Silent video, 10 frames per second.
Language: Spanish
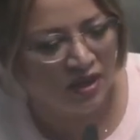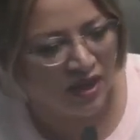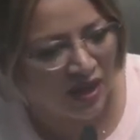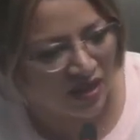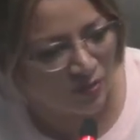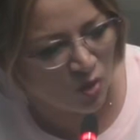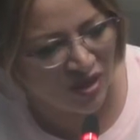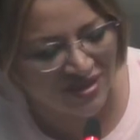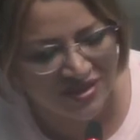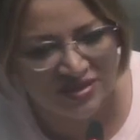que la
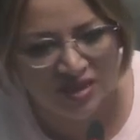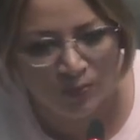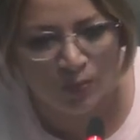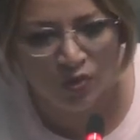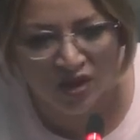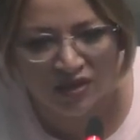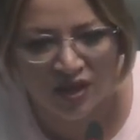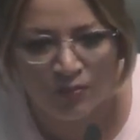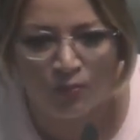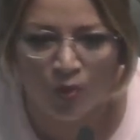democracia es el poder
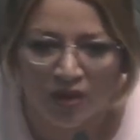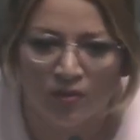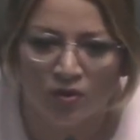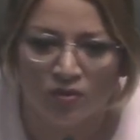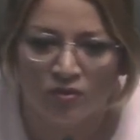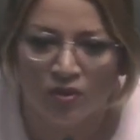del pueblo.